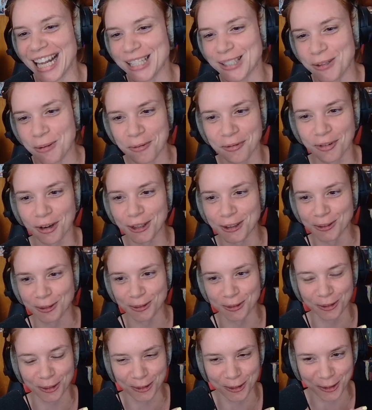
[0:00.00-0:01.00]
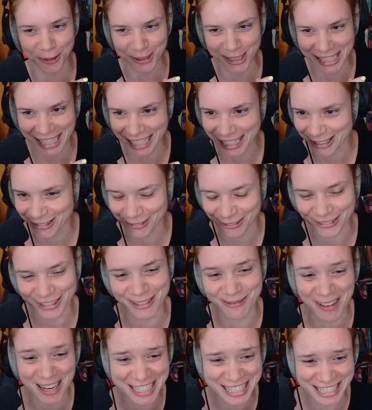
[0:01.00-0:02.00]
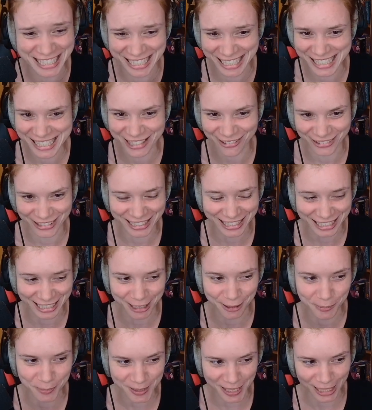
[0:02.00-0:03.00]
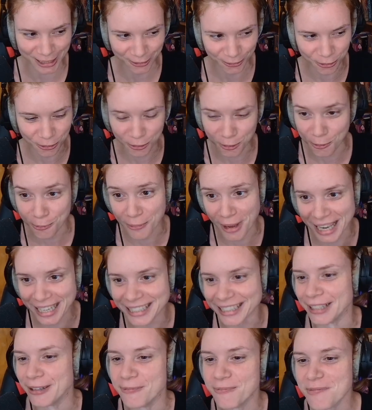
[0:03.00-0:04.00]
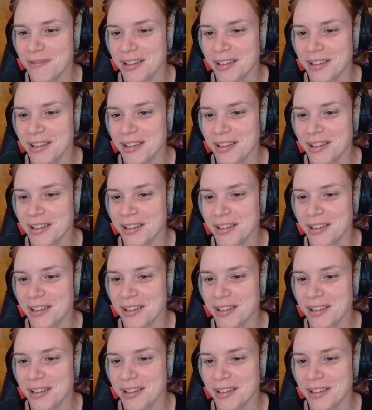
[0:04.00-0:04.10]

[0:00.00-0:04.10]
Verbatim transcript: elle se frotte contre tout ce qu'elle trouve. Imaginez si on était comme ça, nous, humaines.